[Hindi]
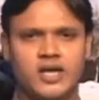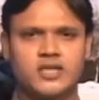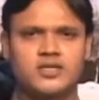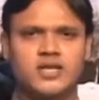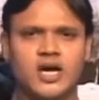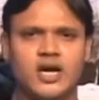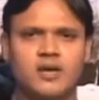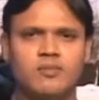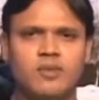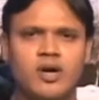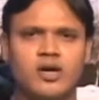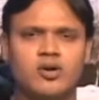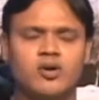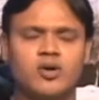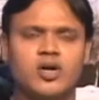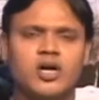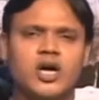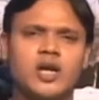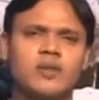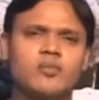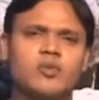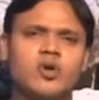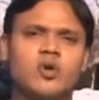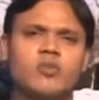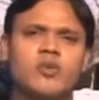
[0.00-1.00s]
किसान भाइयों
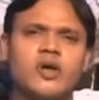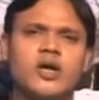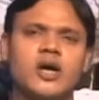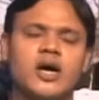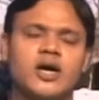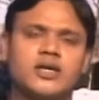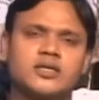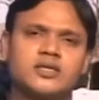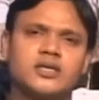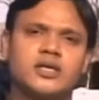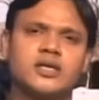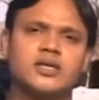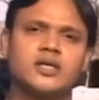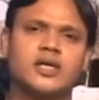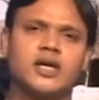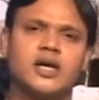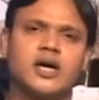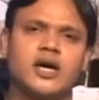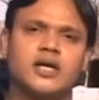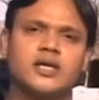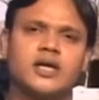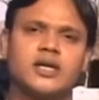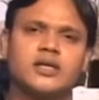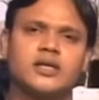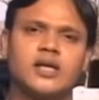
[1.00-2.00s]
गर्मियों में अक्सर
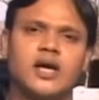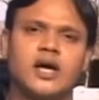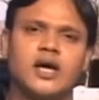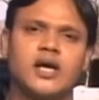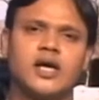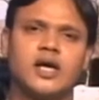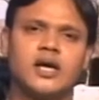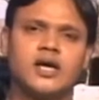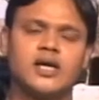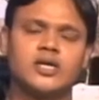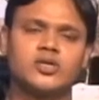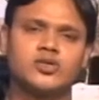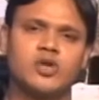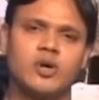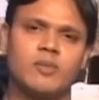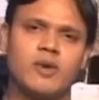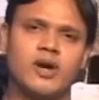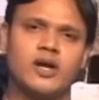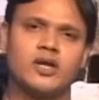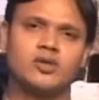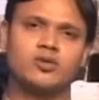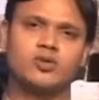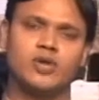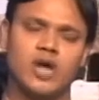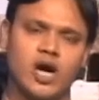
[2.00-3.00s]
देखा जाता है कि जो
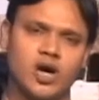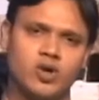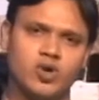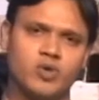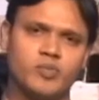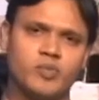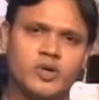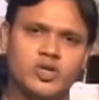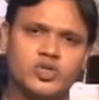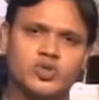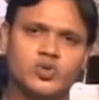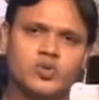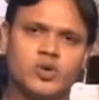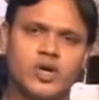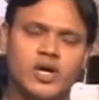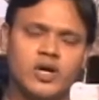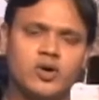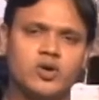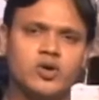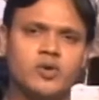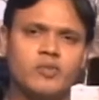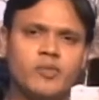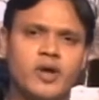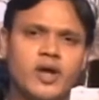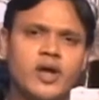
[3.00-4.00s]
हमारे दुधारू पशु हैं
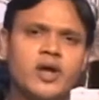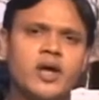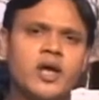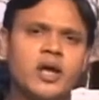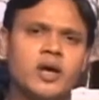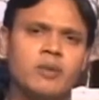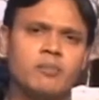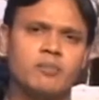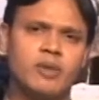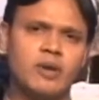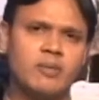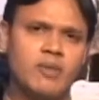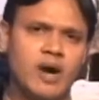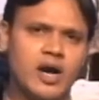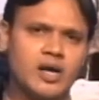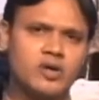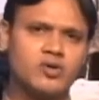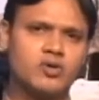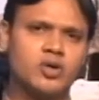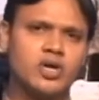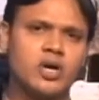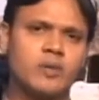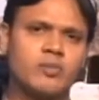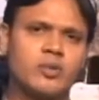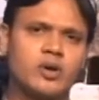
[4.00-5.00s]
उनमें
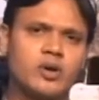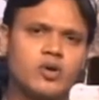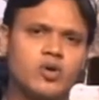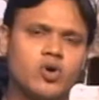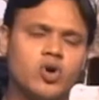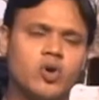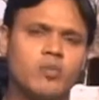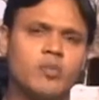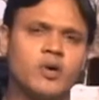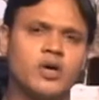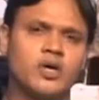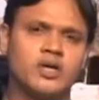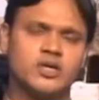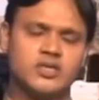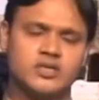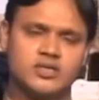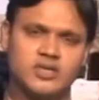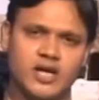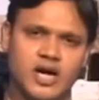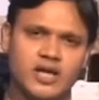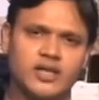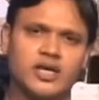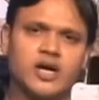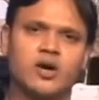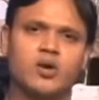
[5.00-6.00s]
बीमारियों का प्रकोप
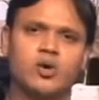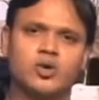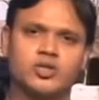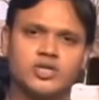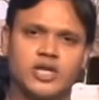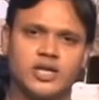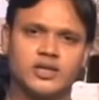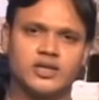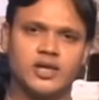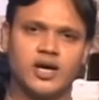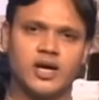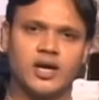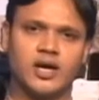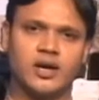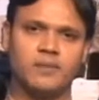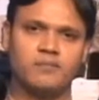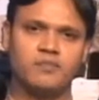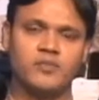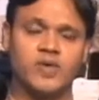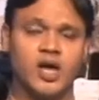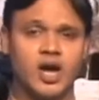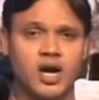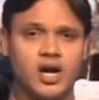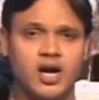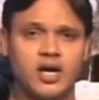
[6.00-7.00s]
ज़्यादा हो जाता है
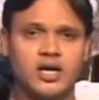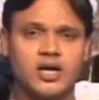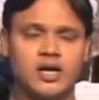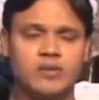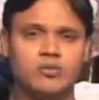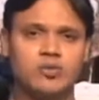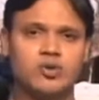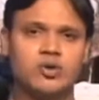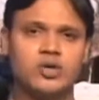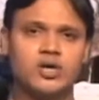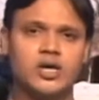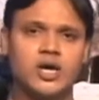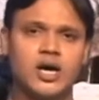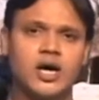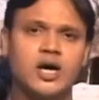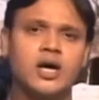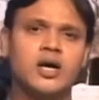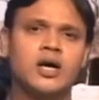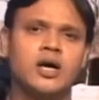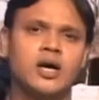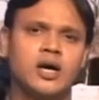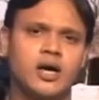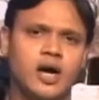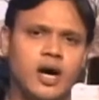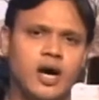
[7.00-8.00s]
अगर हम उनका
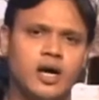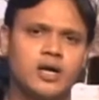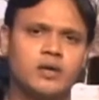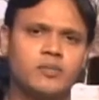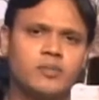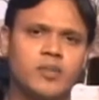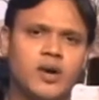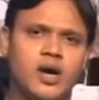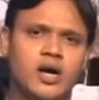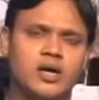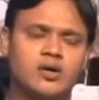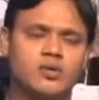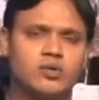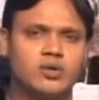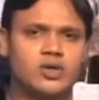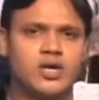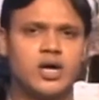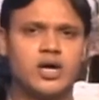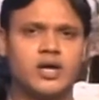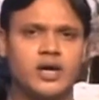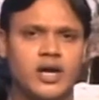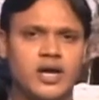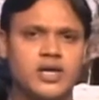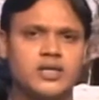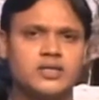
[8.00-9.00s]
खान पान
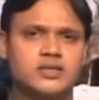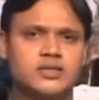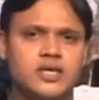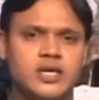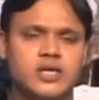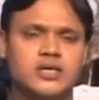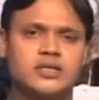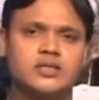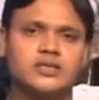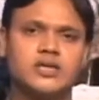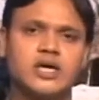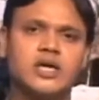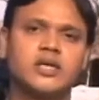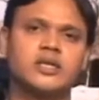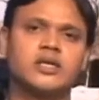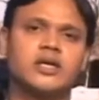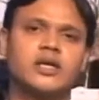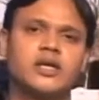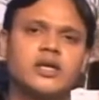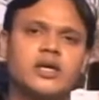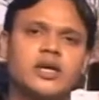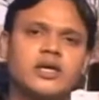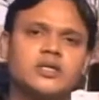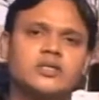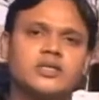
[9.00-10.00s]
उनका रहन सहन सही
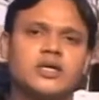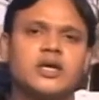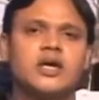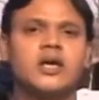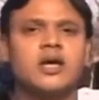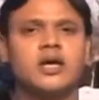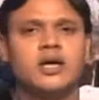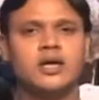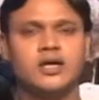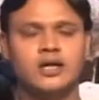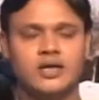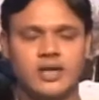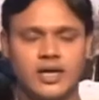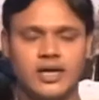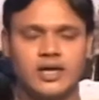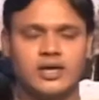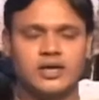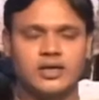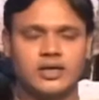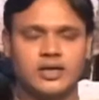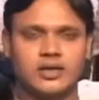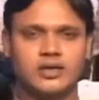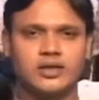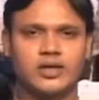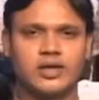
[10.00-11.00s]
तरीके से नहीं
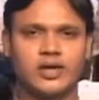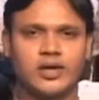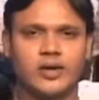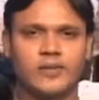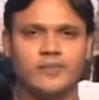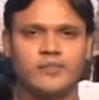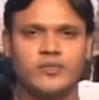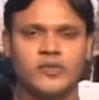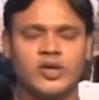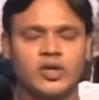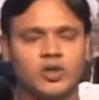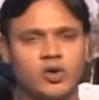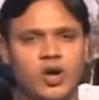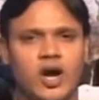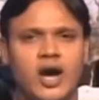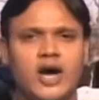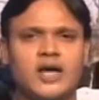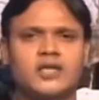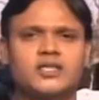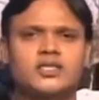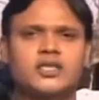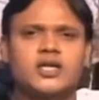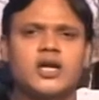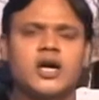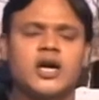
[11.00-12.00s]
करते हैं तो
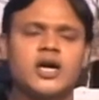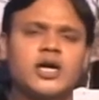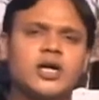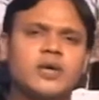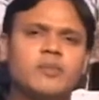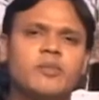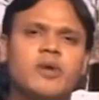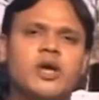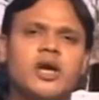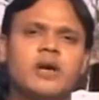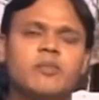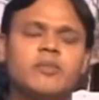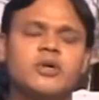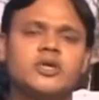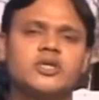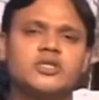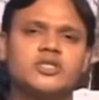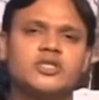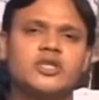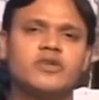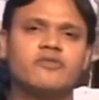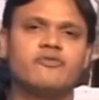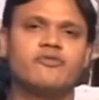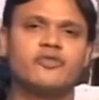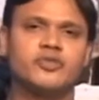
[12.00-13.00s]
आज के अंक में हम
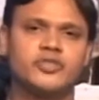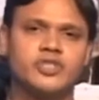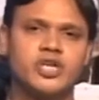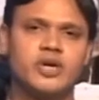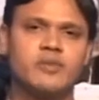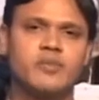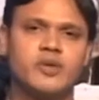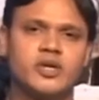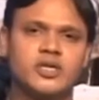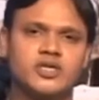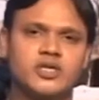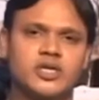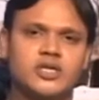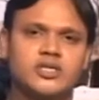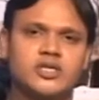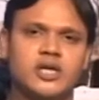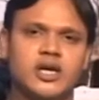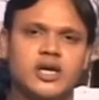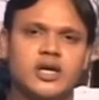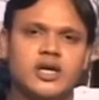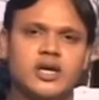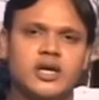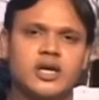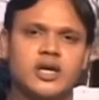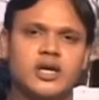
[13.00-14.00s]
इसी विषय पर चर्चा
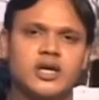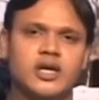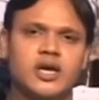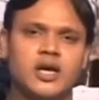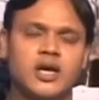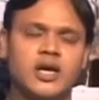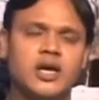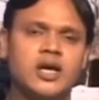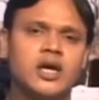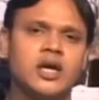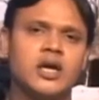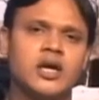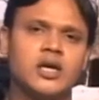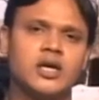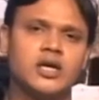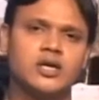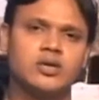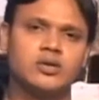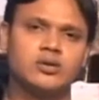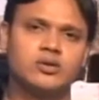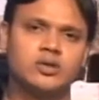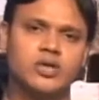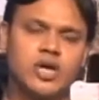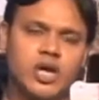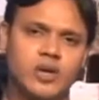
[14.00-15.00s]
करेंगे कि
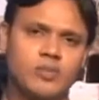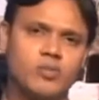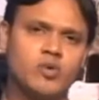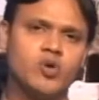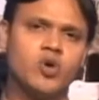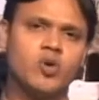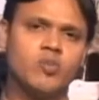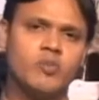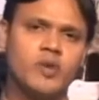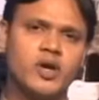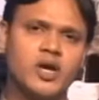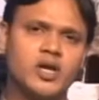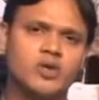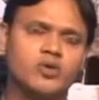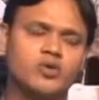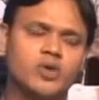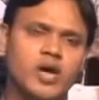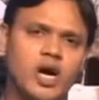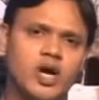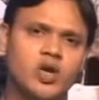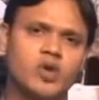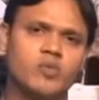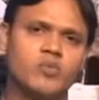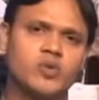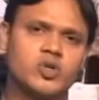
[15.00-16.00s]
गर्मियों में
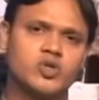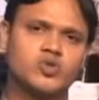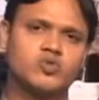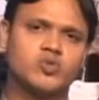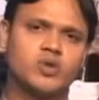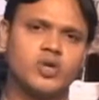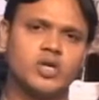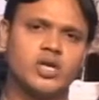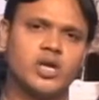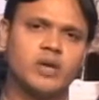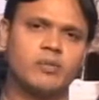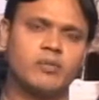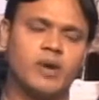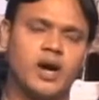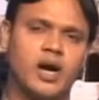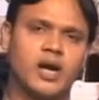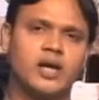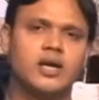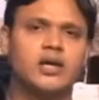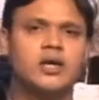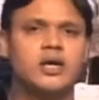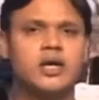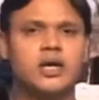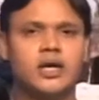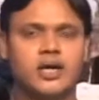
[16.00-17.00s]
दुधारू पशु की
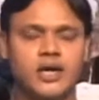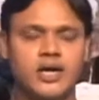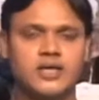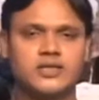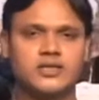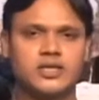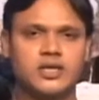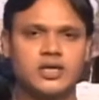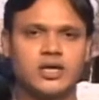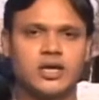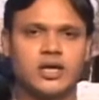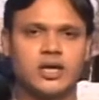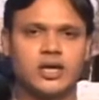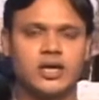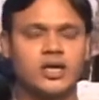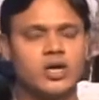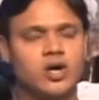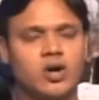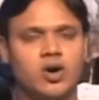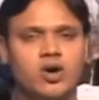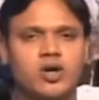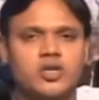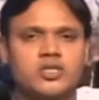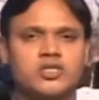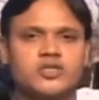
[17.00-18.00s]
देखभाल कैसे करें
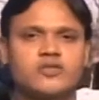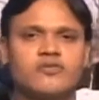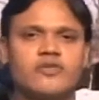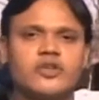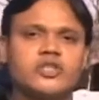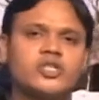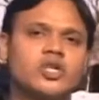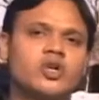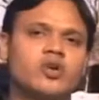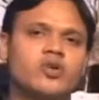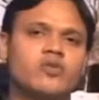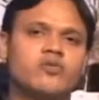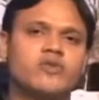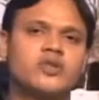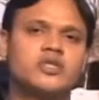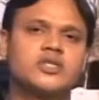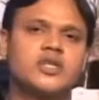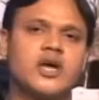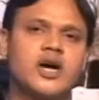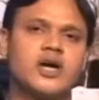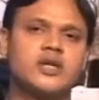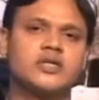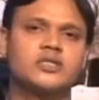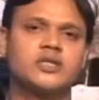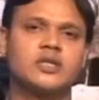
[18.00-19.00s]
और इस विषय को
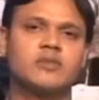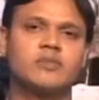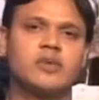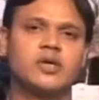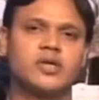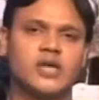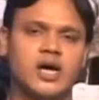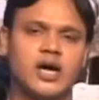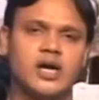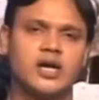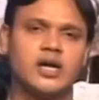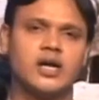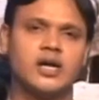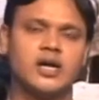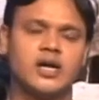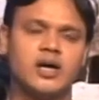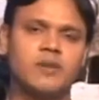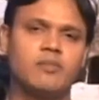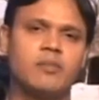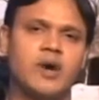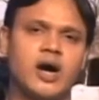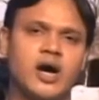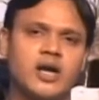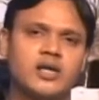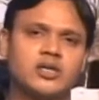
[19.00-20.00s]
विस्तार से बता रहे
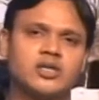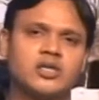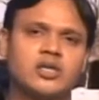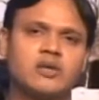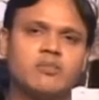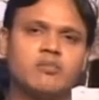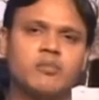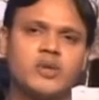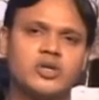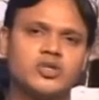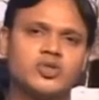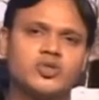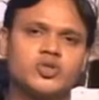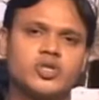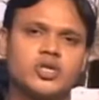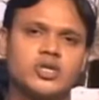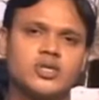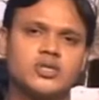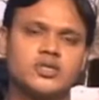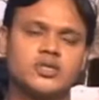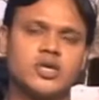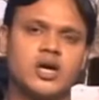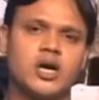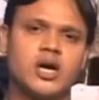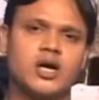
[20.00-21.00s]
हैं भारतीय पशु
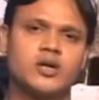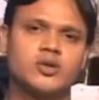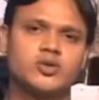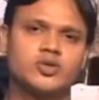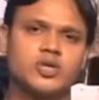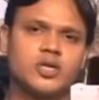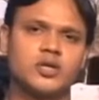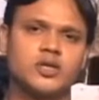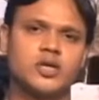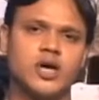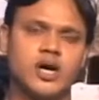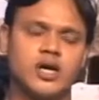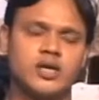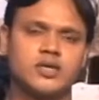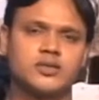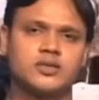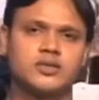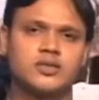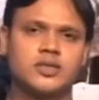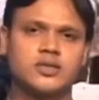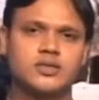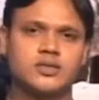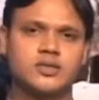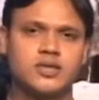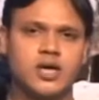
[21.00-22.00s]
चिकित्सा अनुसंधान
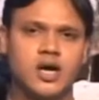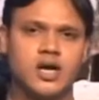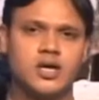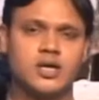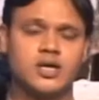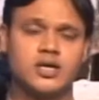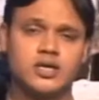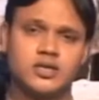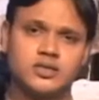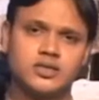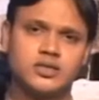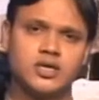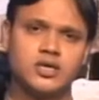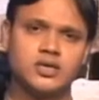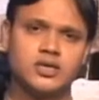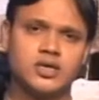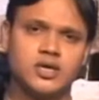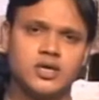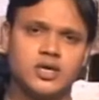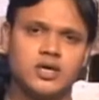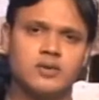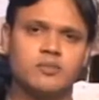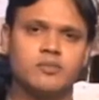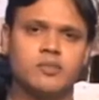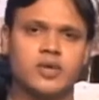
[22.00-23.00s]
संस्थान इज्जत
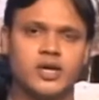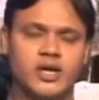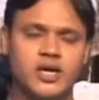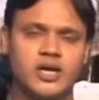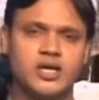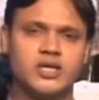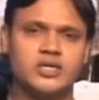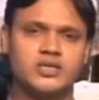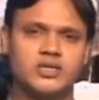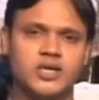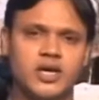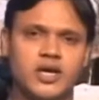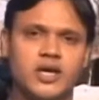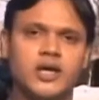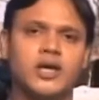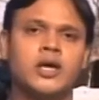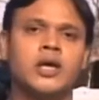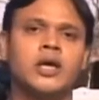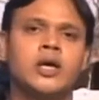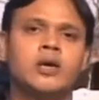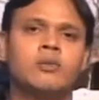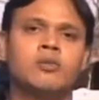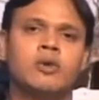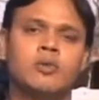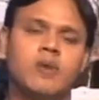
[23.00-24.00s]
नगर बरेली से
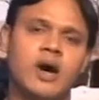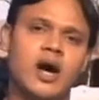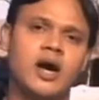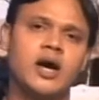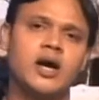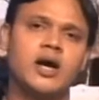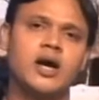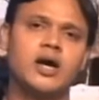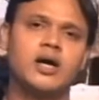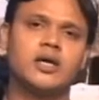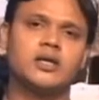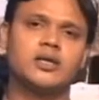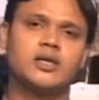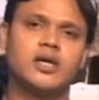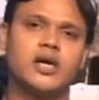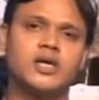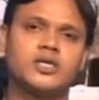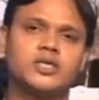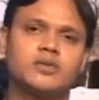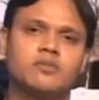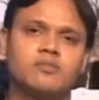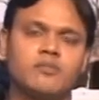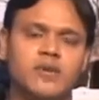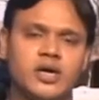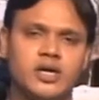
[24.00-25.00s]

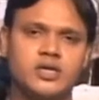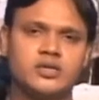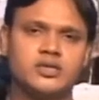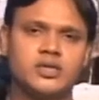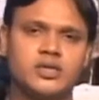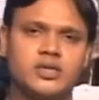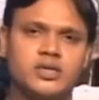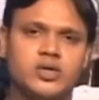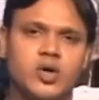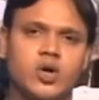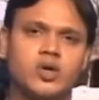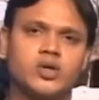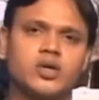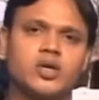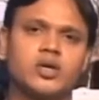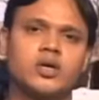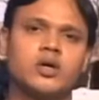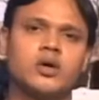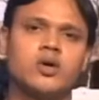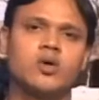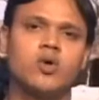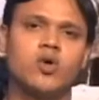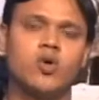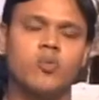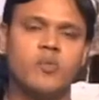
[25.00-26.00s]
विभागाध्यक्ष मेडिसिन डॉक्टर
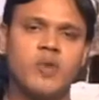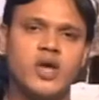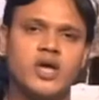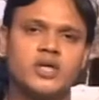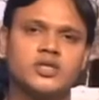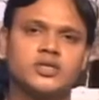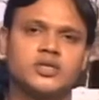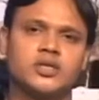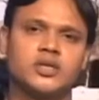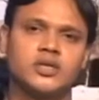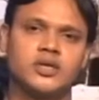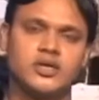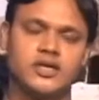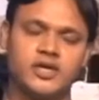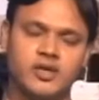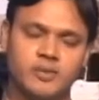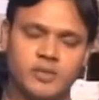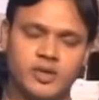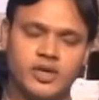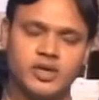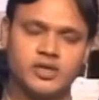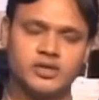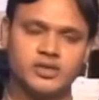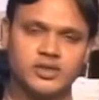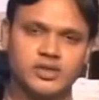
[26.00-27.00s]
उमेश
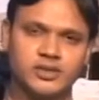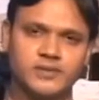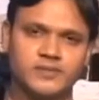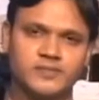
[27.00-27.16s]
डिमरी जी